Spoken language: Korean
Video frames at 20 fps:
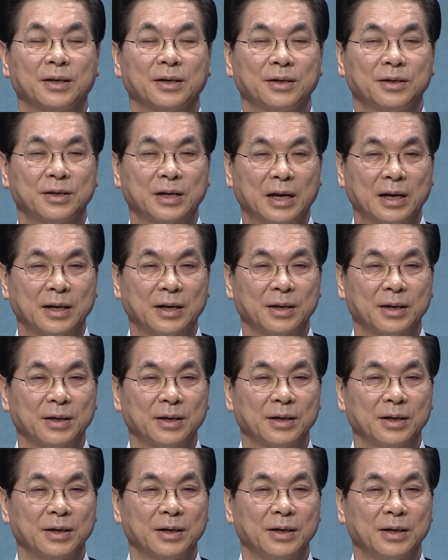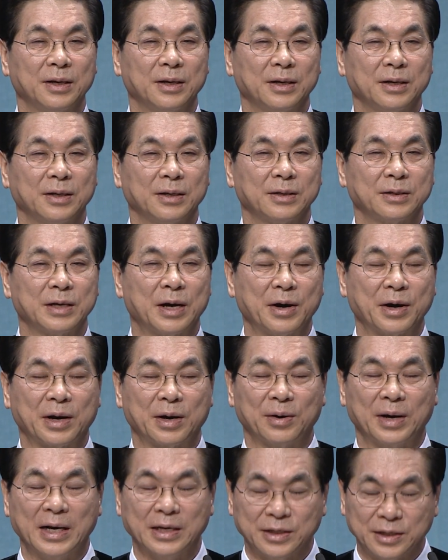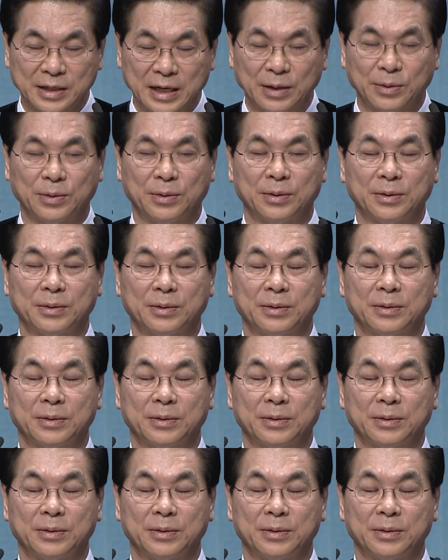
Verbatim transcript: 그러한 상황이라고 할지라도